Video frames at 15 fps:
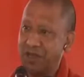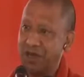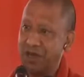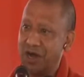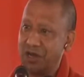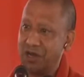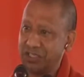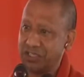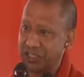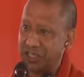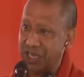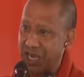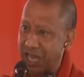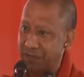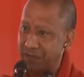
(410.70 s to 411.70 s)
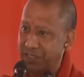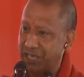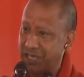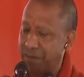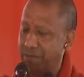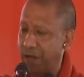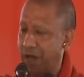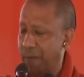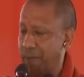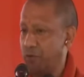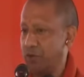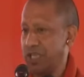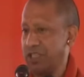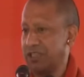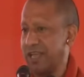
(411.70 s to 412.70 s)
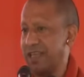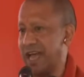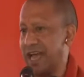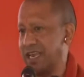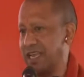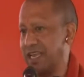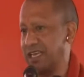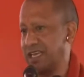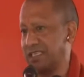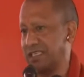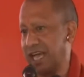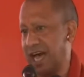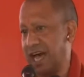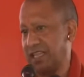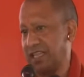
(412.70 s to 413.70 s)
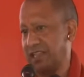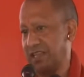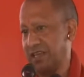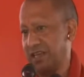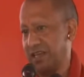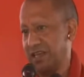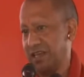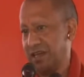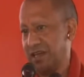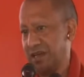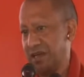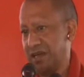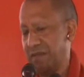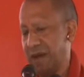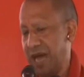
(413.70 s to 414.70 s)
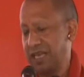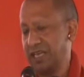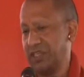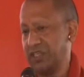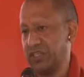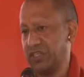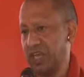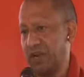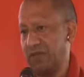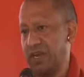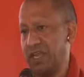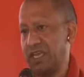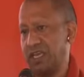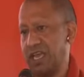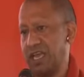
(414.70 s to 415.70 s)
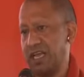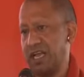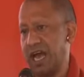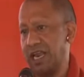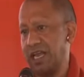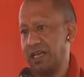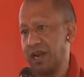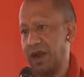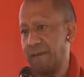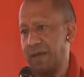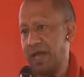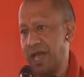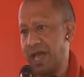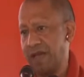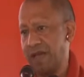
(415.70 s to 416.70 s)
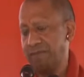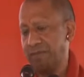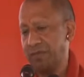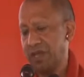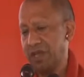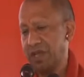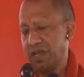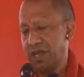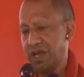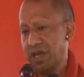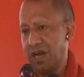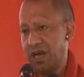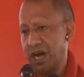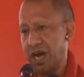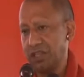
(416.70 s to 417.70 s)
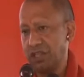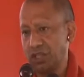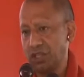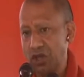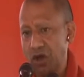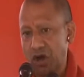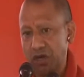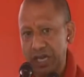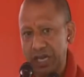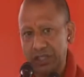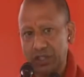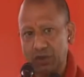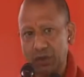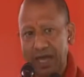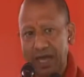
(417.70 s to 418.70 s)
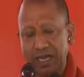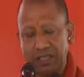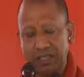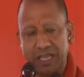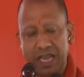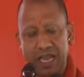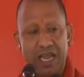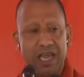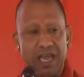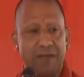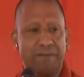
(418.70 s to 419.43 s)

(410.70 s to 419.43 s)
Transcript: और इसके लिए हम सब पूरी तैयारी के साथ 22 जनवरी के कार्यक्रम में अतिथियों के स्वागत के लिए